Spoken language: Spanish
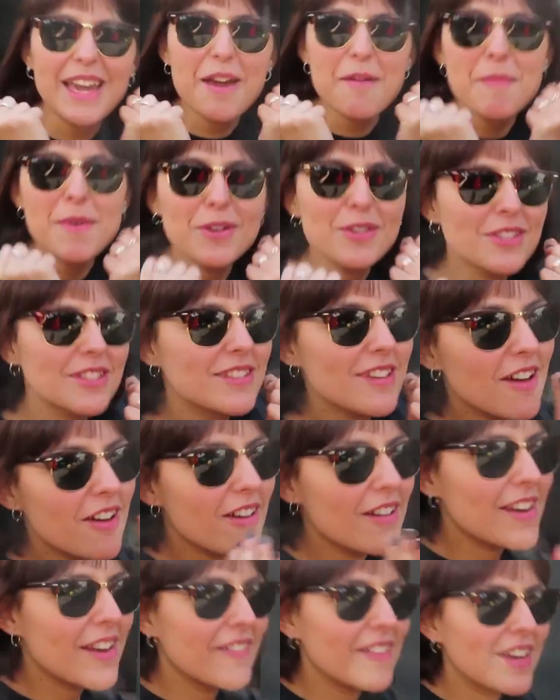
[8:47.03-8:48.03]
¡Qué
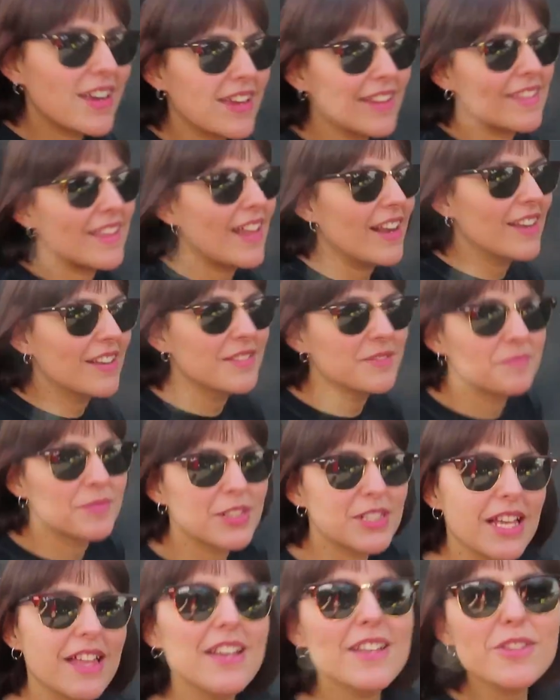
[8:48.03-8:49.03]
emoción! A ver qué tal.
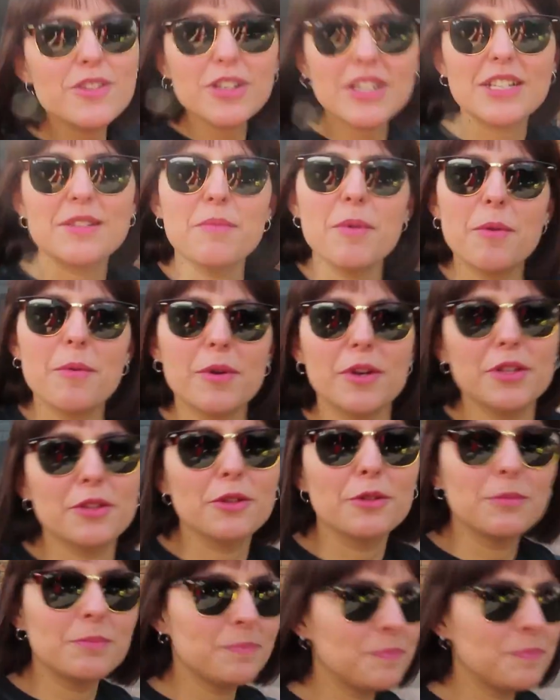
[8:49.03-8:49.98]
Está dicho que es muy bonito.